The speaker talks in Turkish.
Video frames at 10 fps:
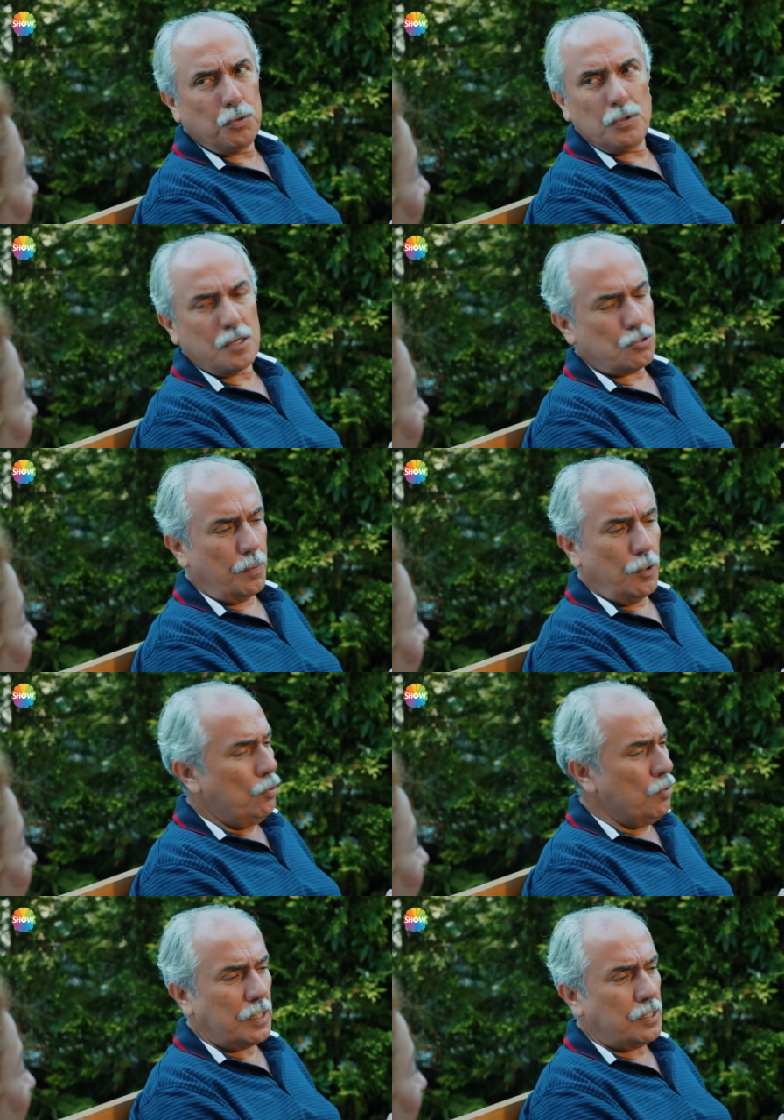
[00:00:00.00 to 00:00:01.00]
Bundan sonra böyle
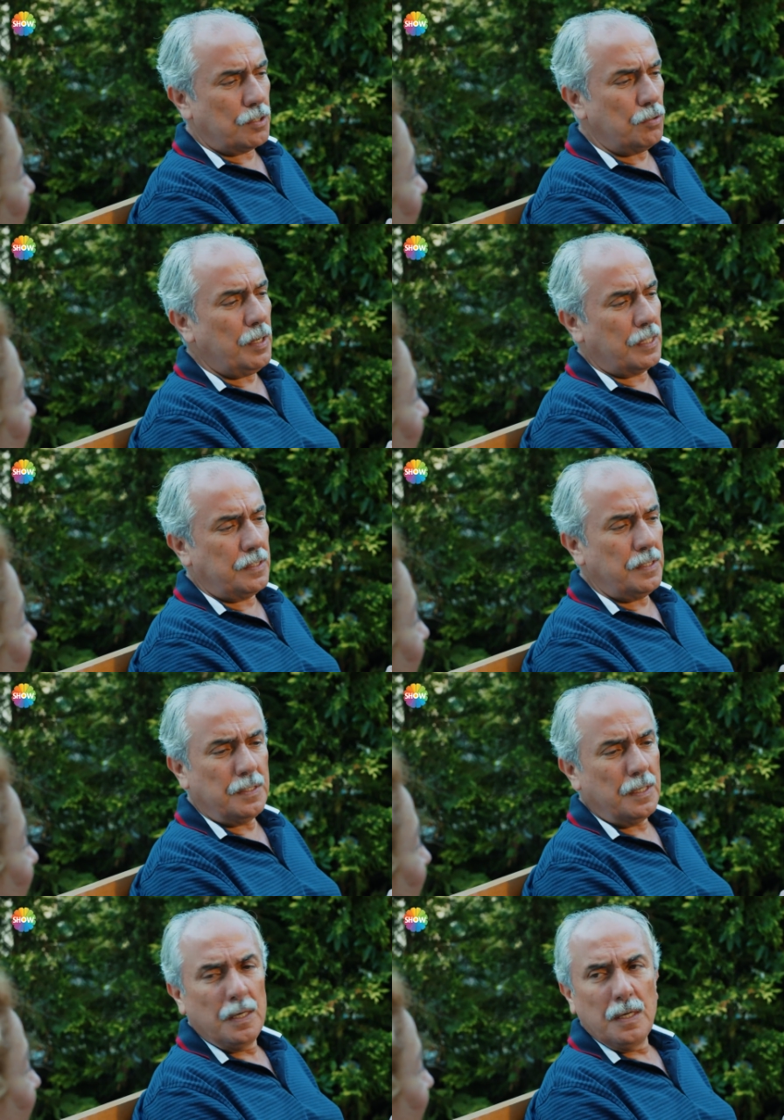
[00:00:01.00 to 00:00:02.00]
üretir,
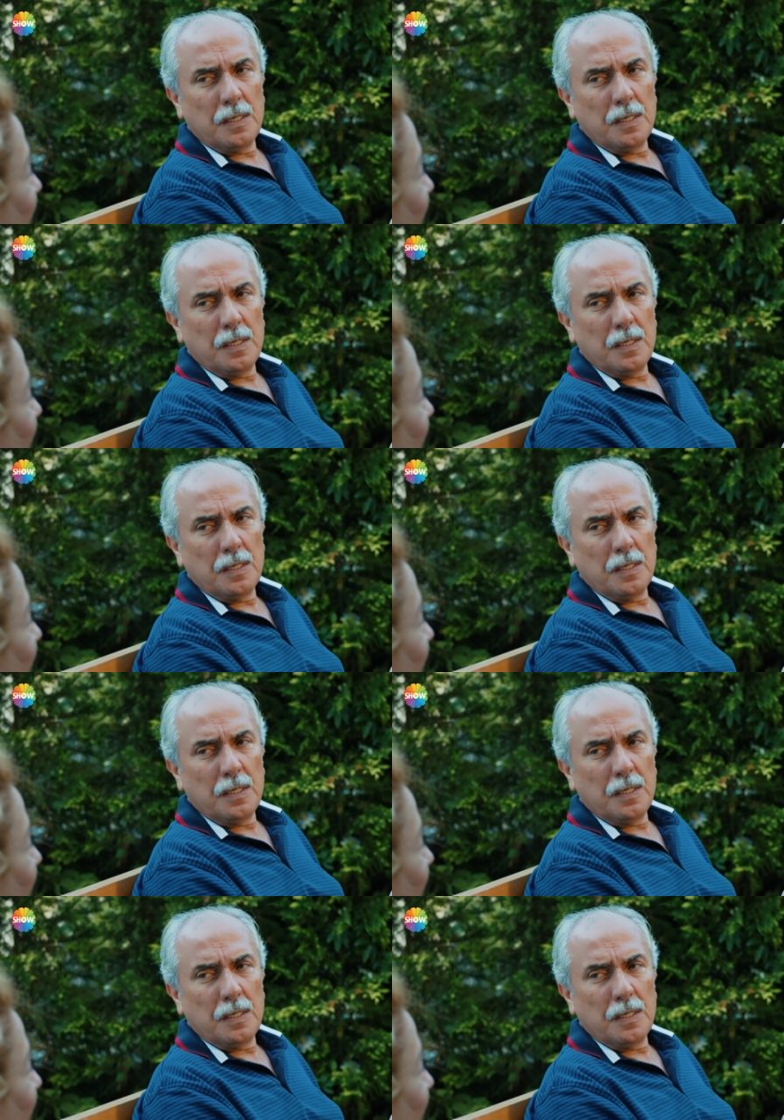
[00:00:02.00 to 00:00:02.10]
üretir,